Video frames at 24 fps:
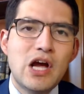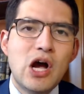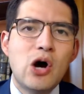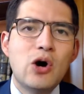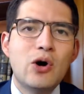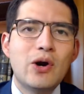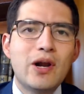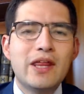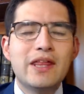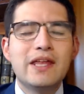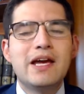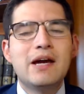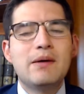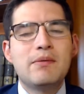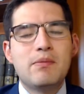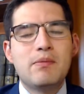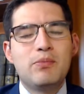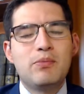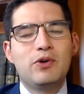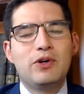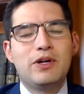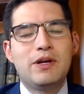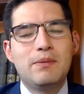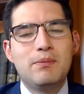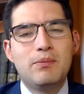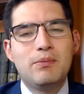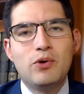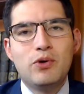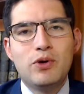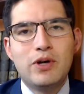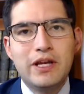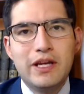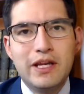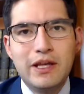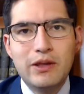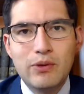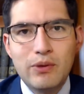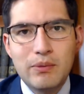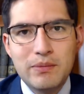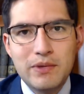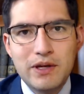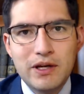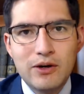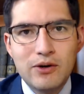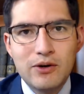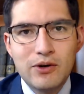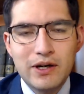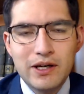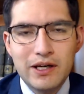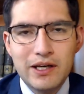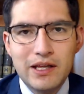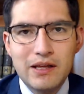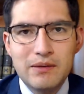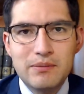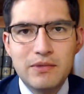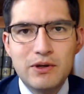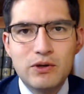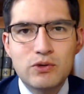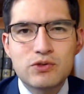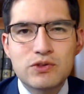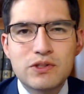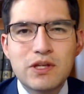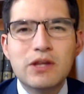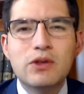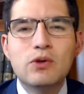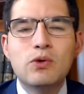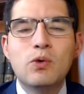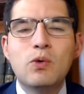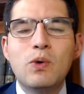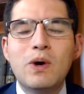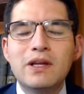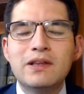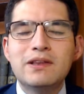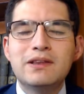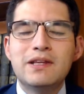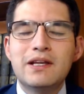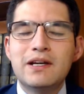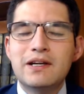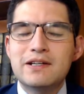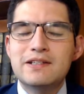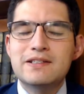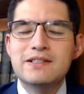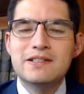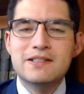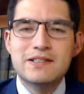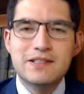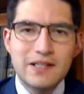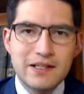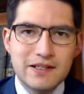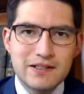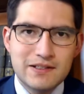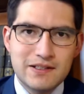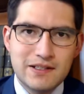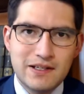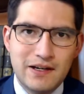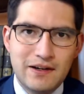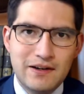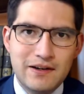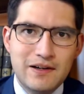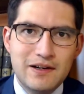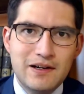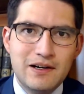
Ahora dígame, por ejemplo, querido amigo, querida amiga, ¿usted cuánta resistencia